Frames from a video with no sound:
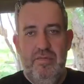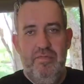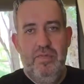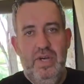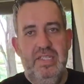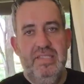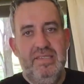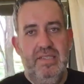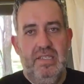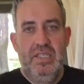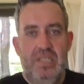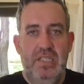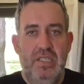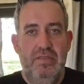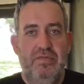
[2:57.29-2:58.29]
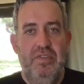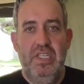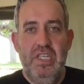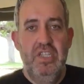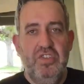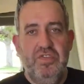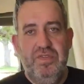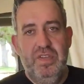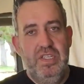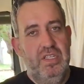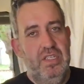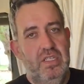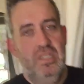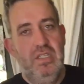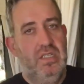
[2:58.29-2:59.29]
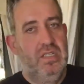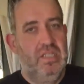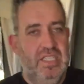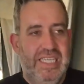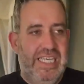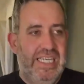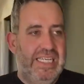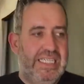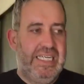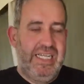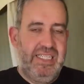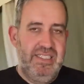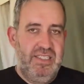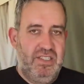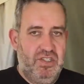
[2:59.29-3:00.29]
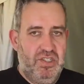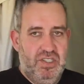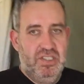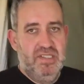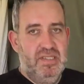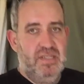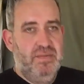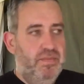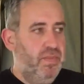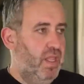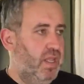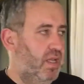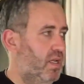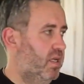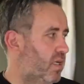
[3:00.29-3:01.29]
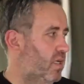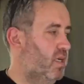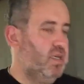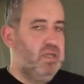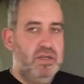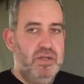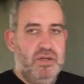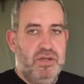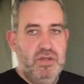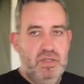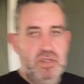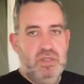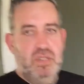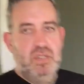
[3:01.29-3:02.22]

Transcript: was, äh, wie ich finde, gigantisch ist. Äh,